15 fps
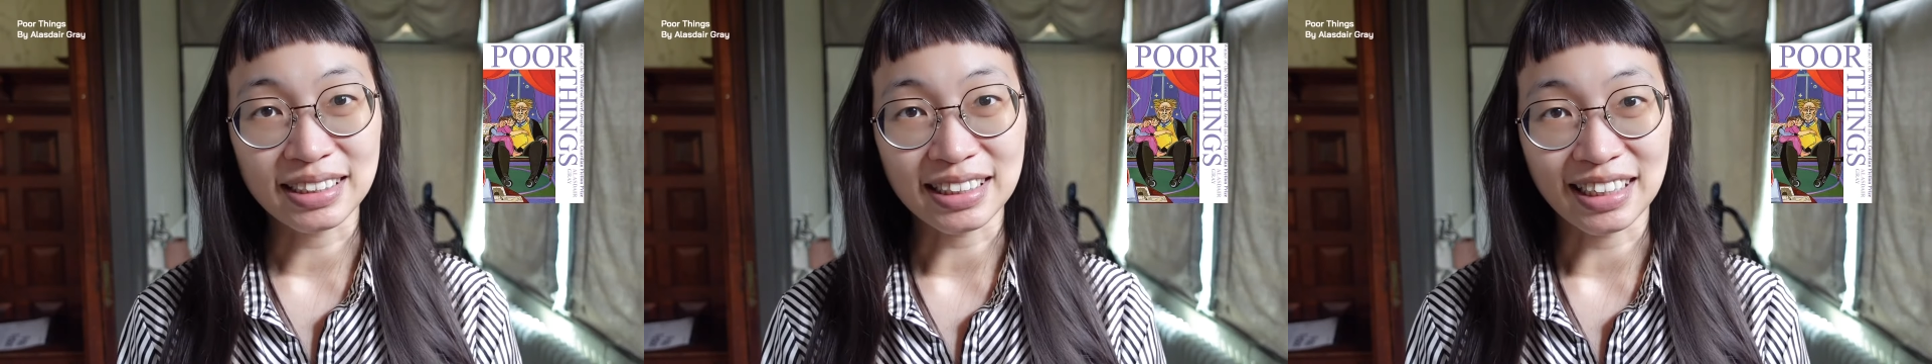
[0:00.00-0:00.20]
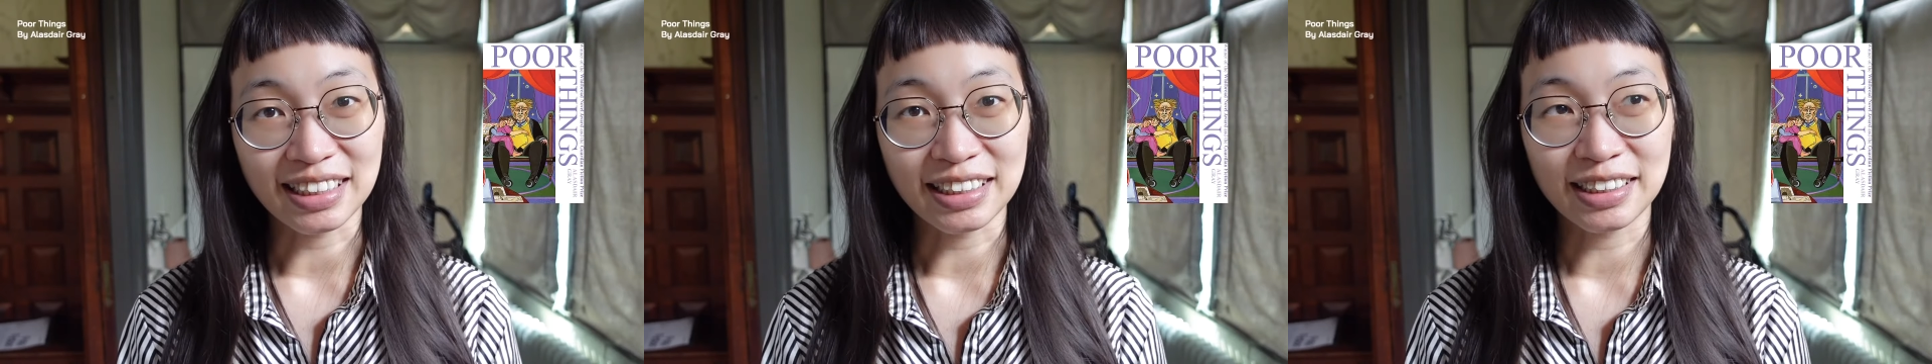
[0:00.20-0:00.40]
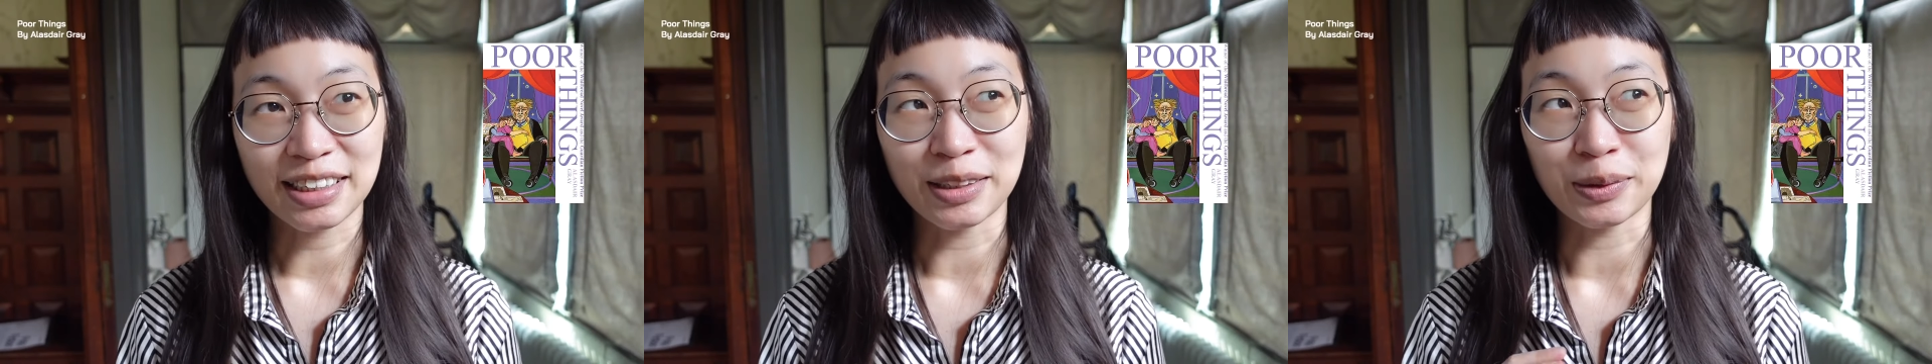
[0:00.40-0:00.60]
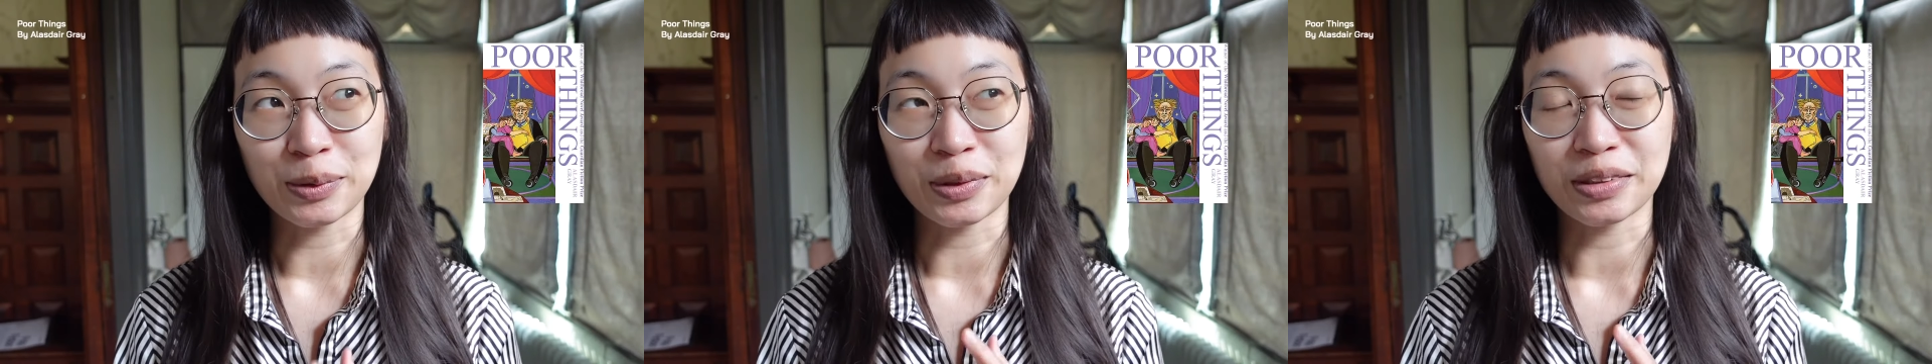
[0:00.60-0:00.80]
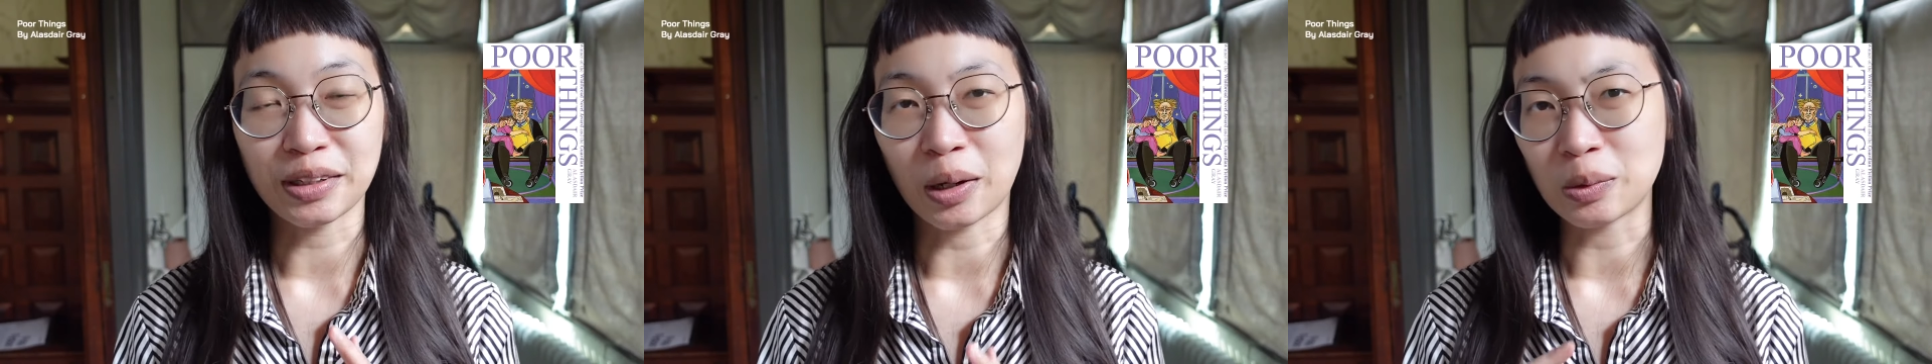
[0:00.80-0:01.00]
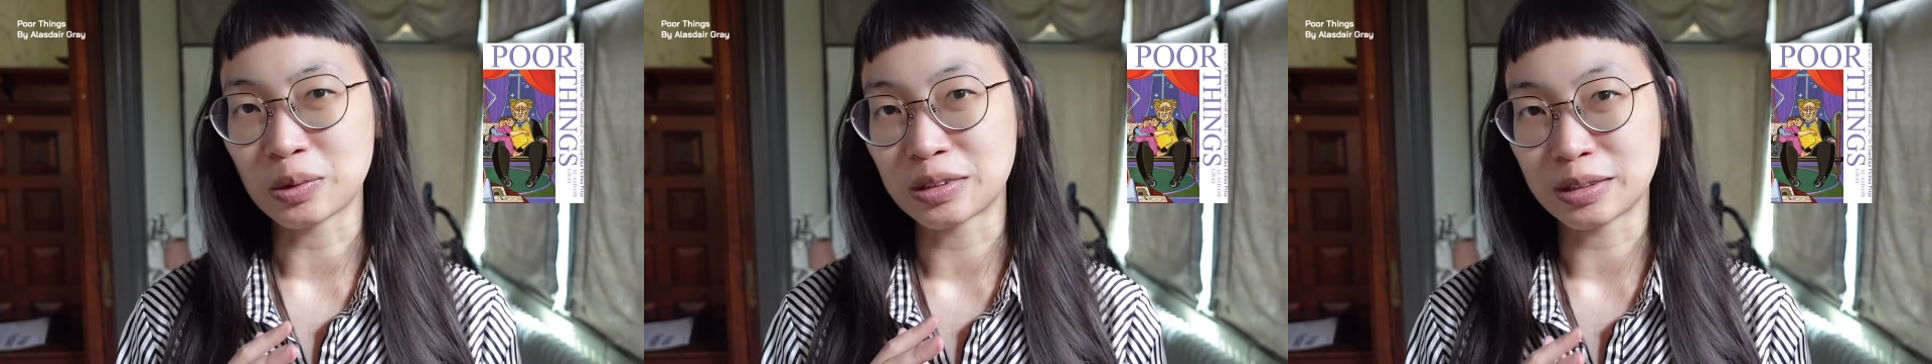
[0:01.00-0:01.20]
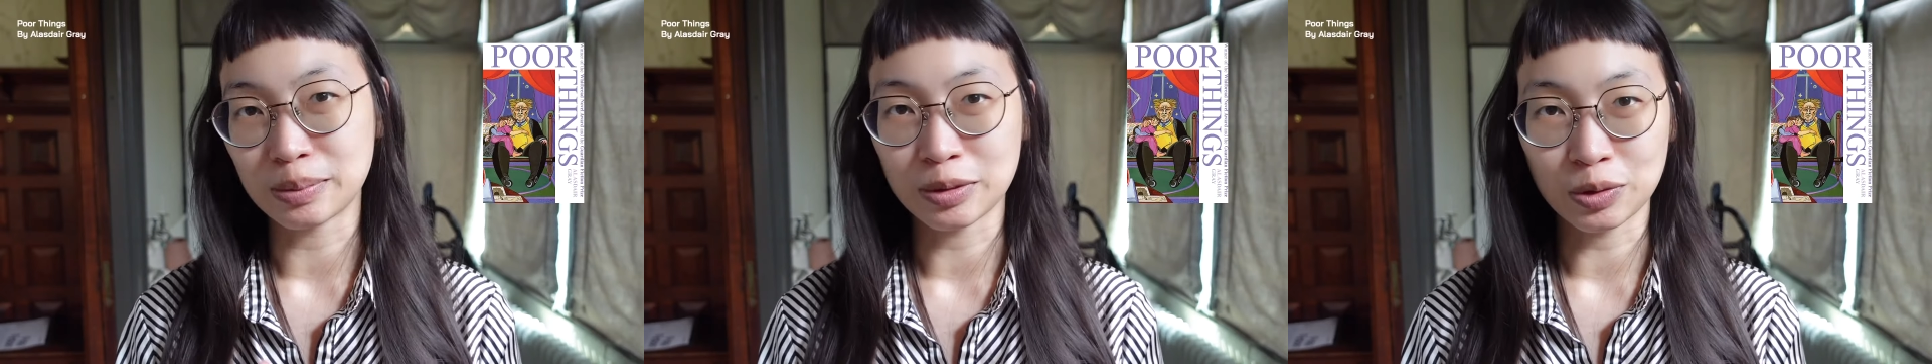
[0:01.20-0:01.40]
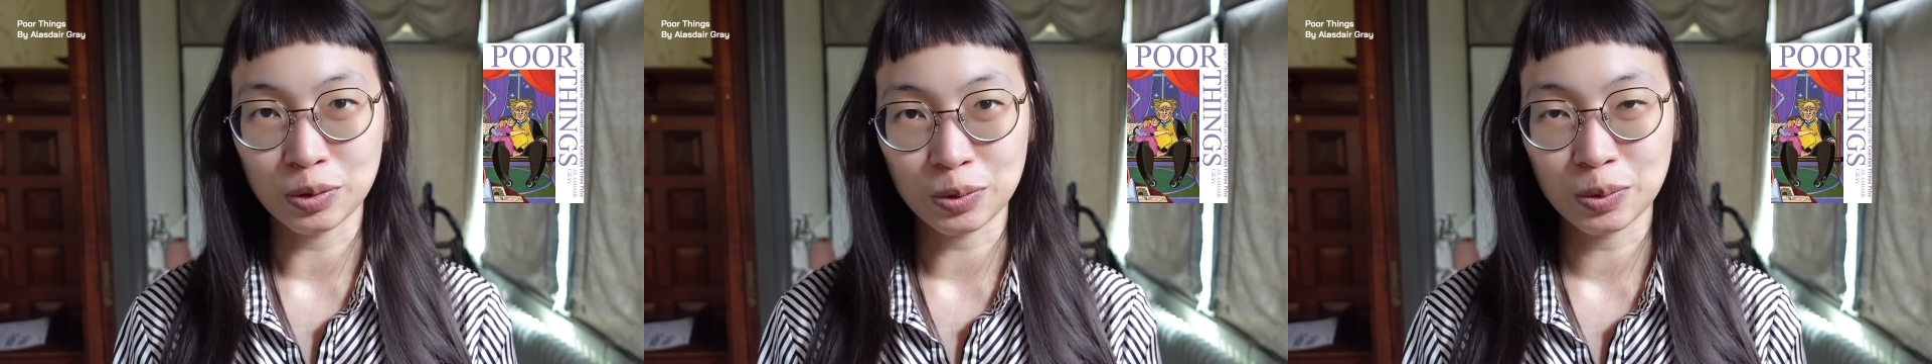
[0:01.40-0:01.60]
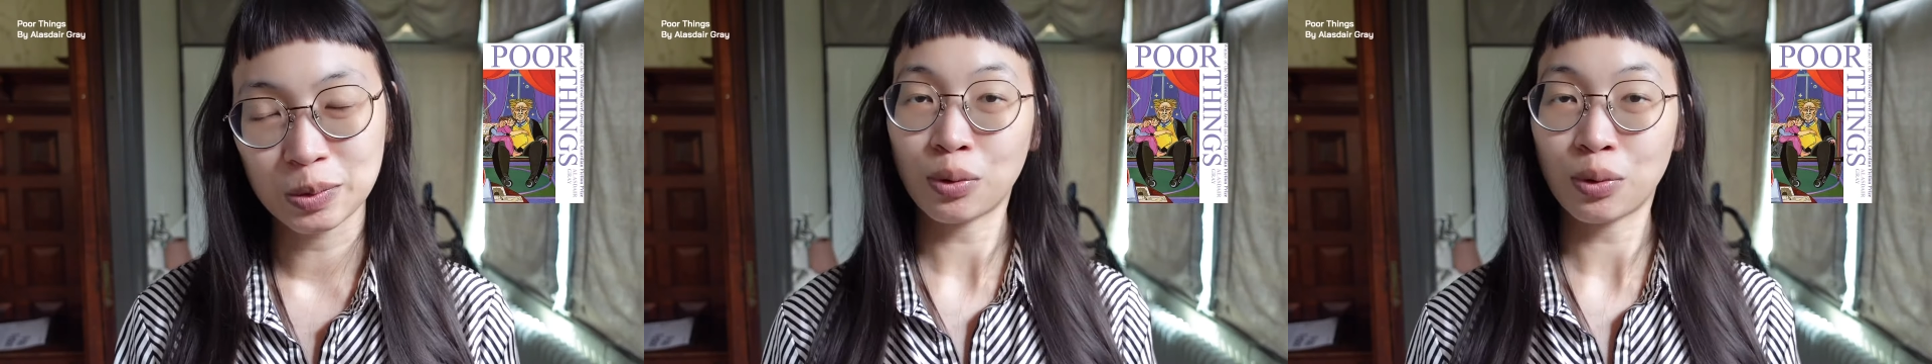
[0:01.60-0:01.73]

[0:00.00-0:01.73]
想跟很多人讨论这本书。